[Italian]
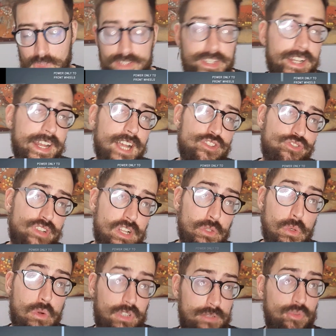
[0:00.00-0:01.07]
nel caso delle
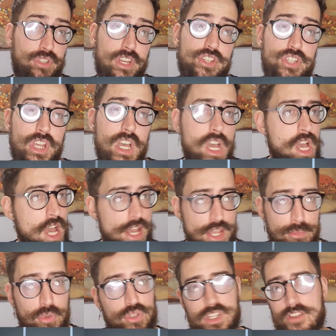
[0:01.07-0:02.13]
due ruote motrici
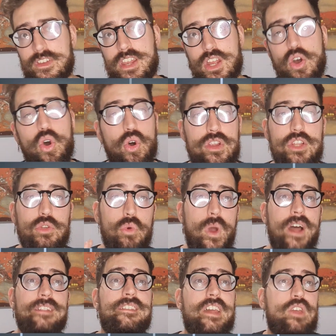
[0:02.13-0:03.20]
io potrò avere o le
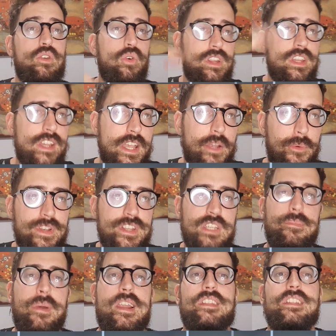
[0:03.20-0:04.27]
due anteriori, e quindi
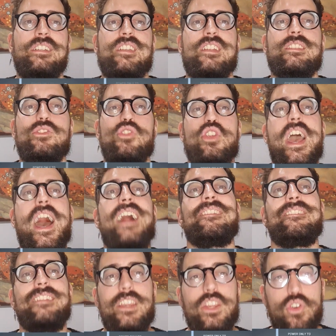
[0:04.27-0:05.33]
si parla di trazione
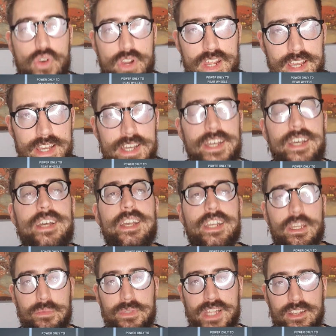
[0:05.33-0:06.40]
anteriore,
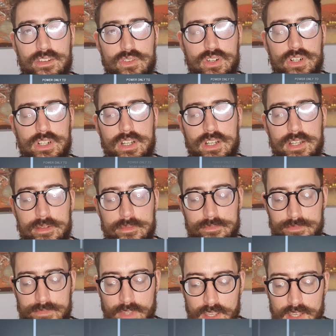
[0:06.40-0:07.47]
che mi danno...
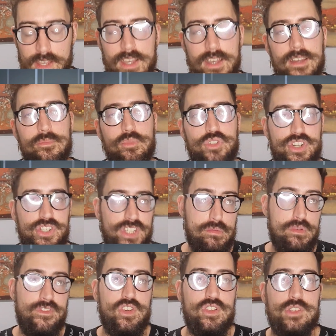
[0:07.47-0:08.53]
Ehm, motricità
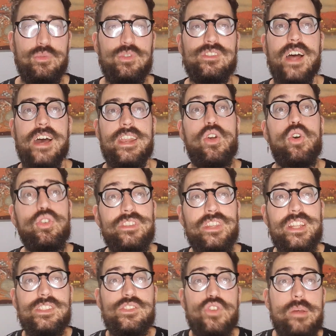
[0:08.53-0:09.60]
mi fanno spostare, o
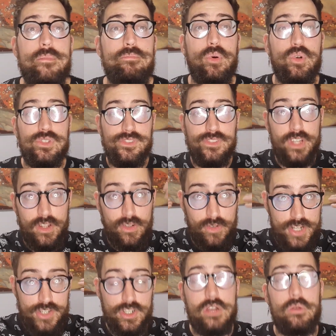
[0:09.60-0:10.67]
trazione
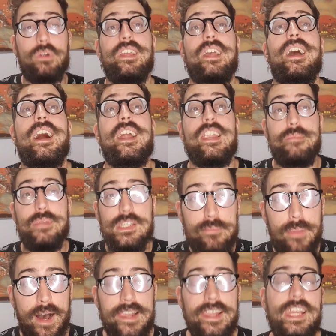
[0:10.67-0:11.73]
posteriore, cioè le ruote alle mie
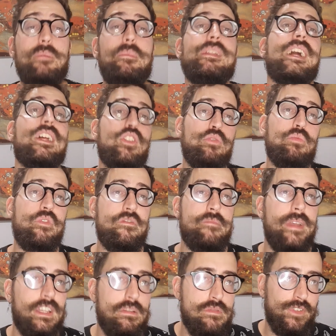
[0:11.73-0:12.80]
spalle che mi danno
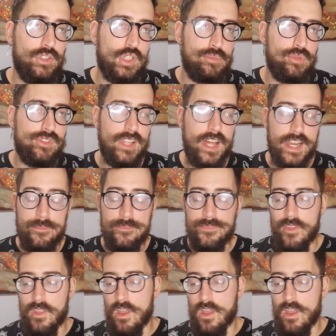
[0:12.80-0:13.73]
movimento e mi fanno spostare.